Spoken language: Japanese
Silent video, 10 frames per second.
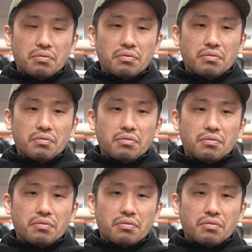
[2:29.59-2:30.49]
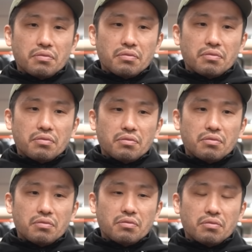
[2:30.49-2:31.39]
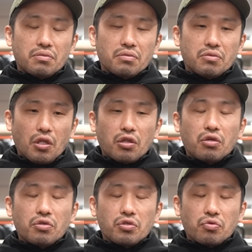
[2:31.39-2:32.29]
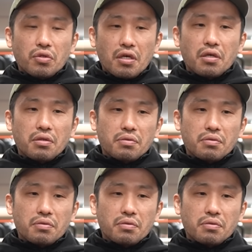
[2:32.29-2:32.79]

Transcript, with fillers: 絶対王者っていう立ち位置にはなったわけじゃない。なってるでしょうね。